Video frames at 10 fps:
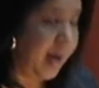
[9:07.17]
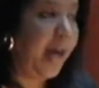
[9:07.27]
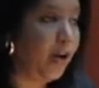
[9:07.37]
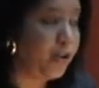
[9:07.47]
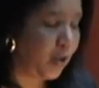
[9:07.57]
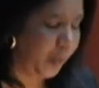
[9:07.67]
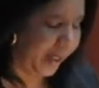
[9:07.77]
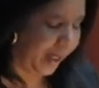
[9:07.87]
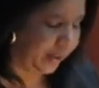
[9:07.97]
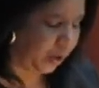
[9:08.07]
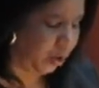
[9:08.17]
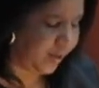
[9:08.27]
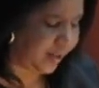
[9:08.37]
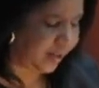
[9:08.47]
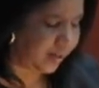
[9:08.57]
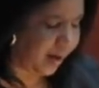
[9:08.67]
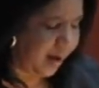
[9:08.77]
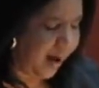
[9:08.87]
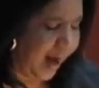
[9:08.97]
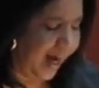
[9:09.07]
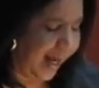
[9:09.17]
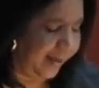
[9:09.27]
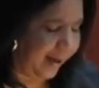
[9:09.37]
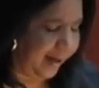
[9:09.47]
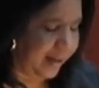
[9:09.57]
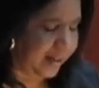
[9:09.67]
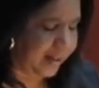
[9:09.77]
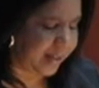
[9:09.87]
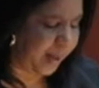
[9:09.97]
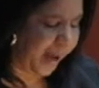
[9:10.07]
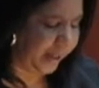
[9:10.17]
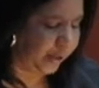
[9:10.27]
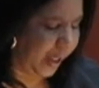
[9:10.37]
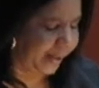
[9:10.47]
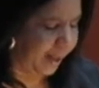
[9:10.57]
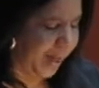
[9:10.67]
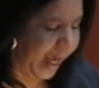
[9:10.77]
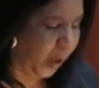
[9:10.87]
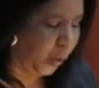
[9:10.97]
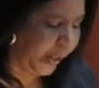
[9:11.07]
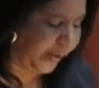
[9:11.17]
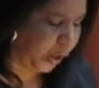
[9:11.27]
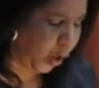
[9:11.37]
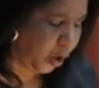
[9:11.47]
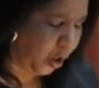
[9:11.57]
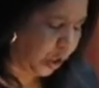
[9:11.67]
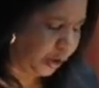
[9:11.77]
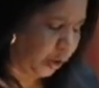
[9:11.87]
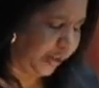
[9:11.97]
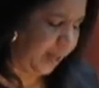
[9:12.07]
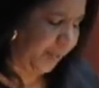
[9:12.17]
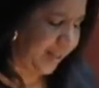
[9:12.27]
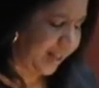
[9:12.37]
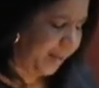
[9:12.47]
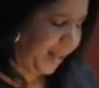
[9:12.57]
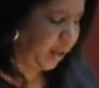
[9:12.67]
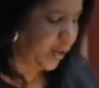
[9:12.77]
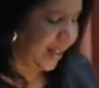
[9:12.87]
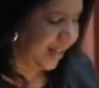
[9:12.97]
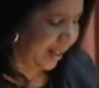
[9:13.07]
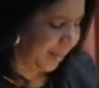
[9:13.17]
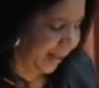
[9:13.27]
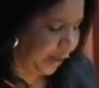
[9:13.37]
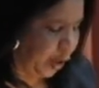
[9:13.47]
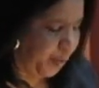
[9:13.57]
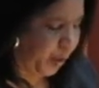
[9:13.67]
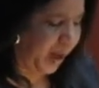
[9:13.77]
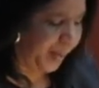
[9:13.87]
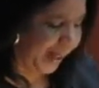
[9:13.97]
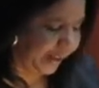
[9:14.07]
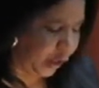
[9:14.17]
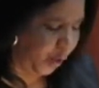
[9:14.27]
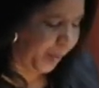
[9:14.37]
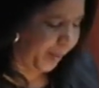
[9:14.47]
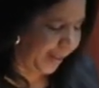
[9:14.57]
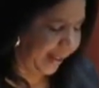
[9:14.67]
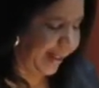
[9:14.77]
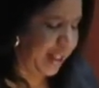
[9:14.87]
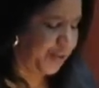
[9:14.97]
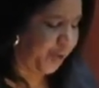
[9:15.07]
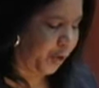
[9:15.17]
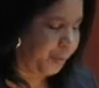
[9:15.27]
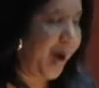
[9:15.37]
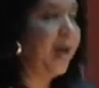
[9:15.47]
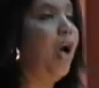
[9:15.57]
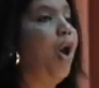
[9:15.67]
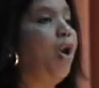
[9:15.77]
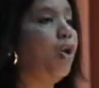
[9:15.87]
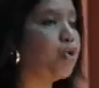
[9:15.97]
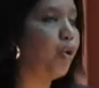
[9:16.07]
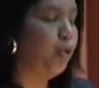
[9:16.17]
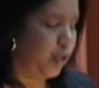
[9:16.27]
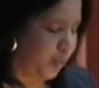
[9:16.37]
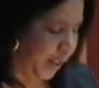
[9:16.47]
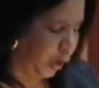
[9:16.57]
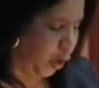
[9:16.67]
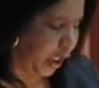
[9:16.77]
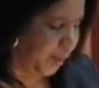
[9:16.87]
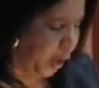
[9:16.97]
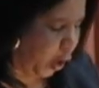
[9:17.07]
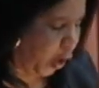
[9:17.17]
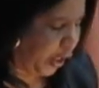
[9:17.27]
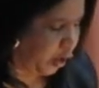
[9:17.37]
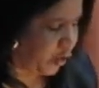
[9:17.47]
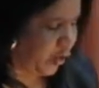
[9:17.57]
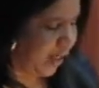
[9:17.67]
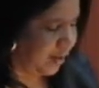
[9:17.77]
Ello nos obliga entonces a la idea del sistema de del jurídico, donde el pensamiento sistemático y problemático permite transformar los conocimientos criminológicos